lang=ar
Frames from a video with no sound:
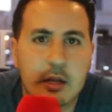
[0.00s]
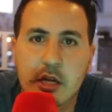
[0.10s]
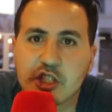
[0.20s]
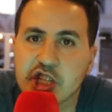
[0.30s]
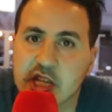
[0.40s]

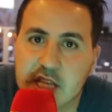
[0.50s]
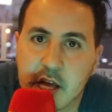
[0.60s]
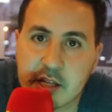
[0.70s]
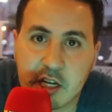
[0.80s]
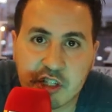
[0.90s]
لا نشك
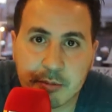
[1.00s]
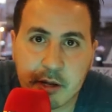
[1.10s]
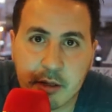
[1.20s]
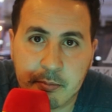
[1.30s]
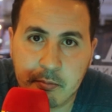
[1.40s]
صحيتي حشا
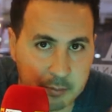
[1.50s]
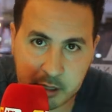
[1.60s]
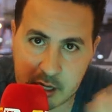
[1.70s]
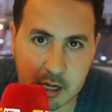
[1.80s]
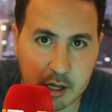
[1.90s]
بنادم من
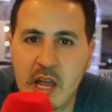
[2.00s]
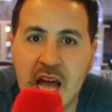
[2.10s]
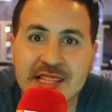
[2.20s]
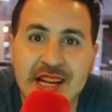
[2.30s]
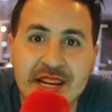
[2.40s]
الاخر
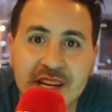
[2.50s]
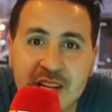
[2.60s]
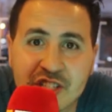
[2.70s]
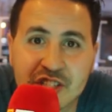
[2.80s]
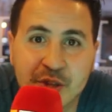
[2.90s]

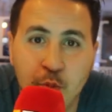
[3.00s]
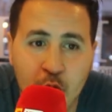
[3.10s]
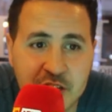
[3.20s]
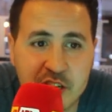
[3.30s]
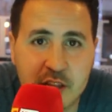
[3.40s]
اصلا نشت
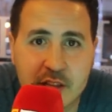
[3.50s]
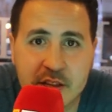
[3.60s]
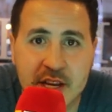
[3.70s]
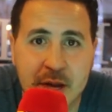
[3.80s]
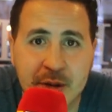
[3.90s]
واحد شي
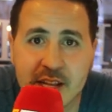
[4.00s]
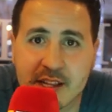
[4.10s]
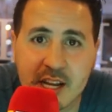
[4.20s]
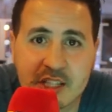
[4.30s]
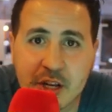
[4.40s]
الدنيا من
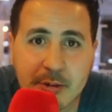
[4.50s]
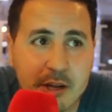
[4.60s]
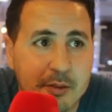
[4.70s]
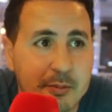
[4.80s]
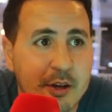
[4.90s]
دايت غير حشا
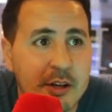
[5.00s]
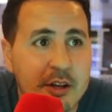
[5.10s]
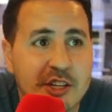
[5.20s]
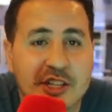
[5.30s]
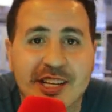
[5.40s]
بنادم
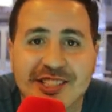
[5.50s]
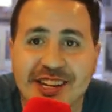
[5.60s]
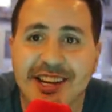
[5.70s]
ديجا